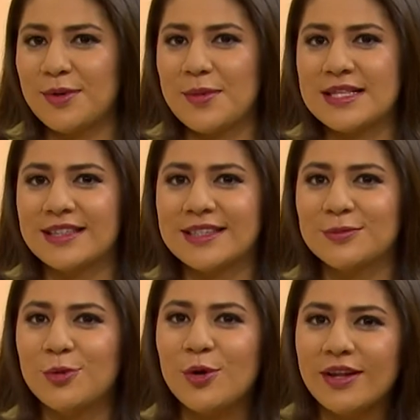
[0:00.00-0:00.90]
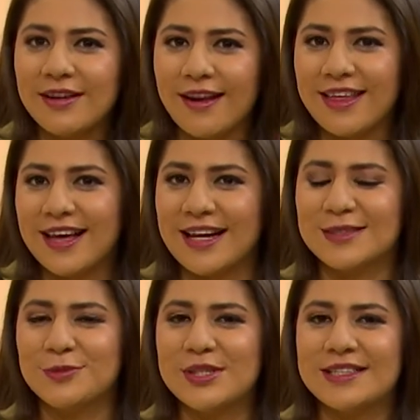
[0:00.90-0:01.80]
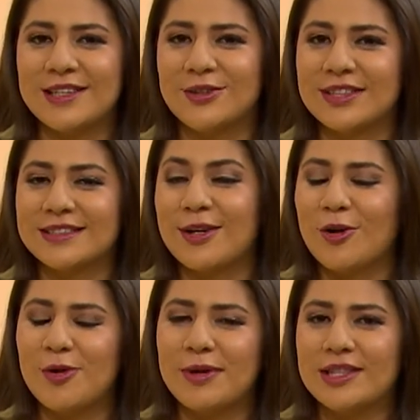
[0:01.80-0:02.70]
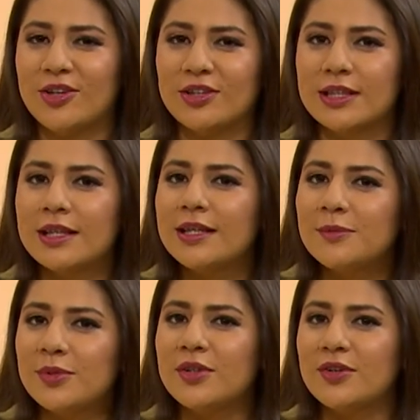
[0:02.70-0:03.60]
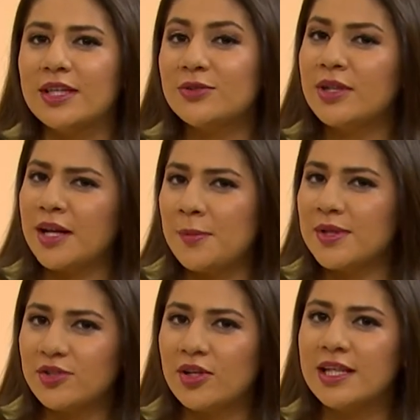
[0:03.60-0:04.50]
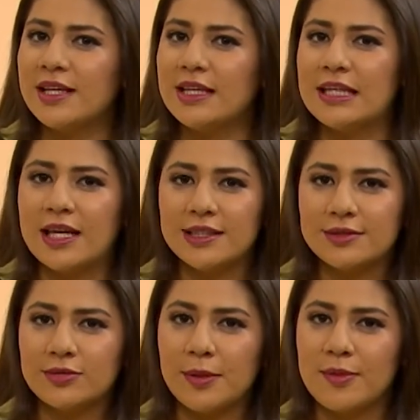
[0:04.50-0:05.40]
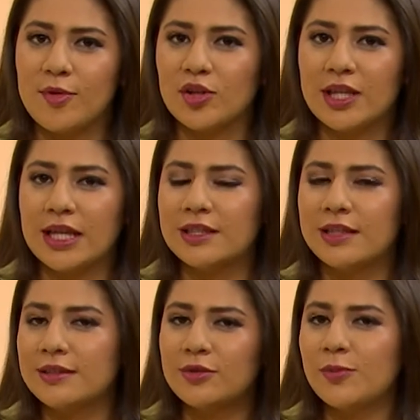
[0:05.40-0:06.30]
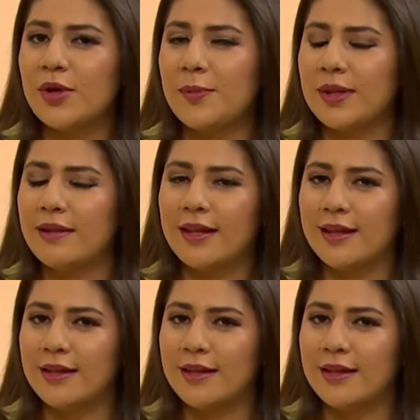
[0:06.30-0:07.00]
me dicen que es muy radical, que es muy distinto, que es el loco Valdeón pero es una gran persona y, es una biblioteca andante, uno puede aprender de...